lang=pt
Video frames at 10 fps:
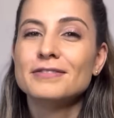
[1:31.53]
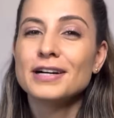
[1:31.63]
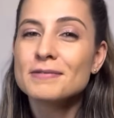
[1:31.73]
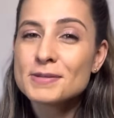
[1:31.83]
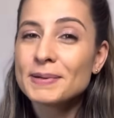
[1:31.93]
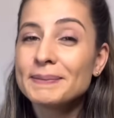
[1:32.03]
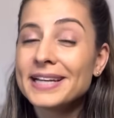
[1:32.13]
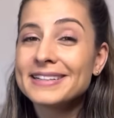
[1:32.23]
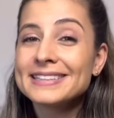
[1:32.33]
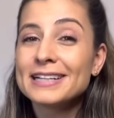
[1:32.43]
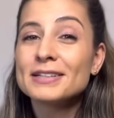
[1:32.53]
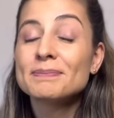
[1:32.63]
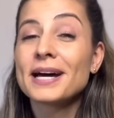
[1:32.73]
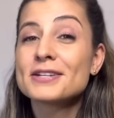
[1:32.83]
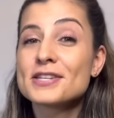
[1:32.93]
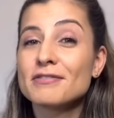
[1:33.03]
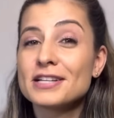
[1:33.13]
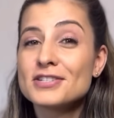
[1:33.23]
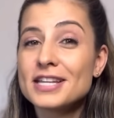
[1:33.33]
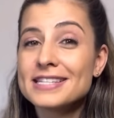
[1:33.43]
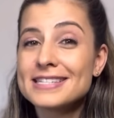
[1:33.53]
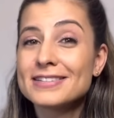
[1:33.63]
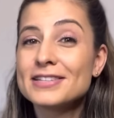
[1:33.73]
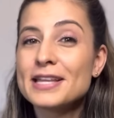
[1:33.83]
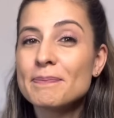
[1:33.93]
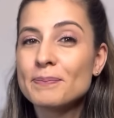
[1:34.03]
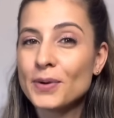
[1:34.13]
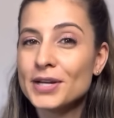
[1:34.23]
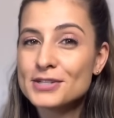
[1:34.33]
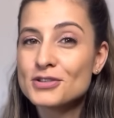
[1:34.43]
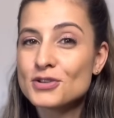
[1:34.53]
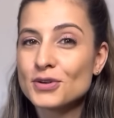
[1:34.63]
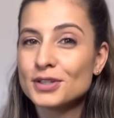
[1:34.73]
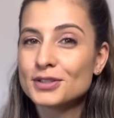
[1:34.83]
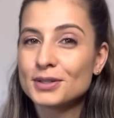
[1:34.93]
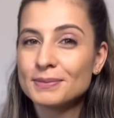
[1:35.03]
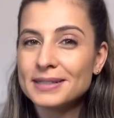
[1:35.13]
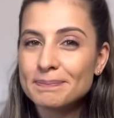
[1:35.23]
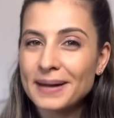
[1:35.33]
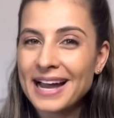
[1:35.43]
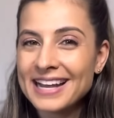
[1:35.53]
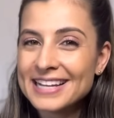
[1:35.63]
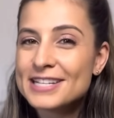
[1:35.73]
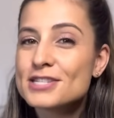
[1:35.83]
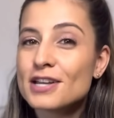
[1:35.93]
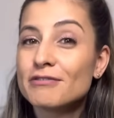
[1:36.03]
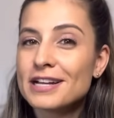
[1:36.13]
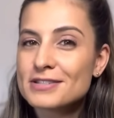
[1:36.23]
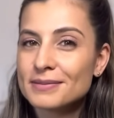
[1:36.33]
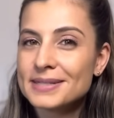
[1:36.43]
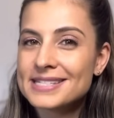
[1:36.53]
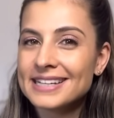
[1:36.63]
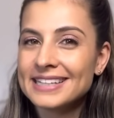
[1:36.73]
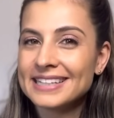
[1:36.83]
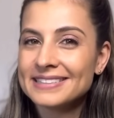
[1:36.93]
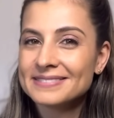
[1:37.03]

Vamos primeiro então limpar o sofá de tecido e depois eu te conto como limpar sofás como esse aqui.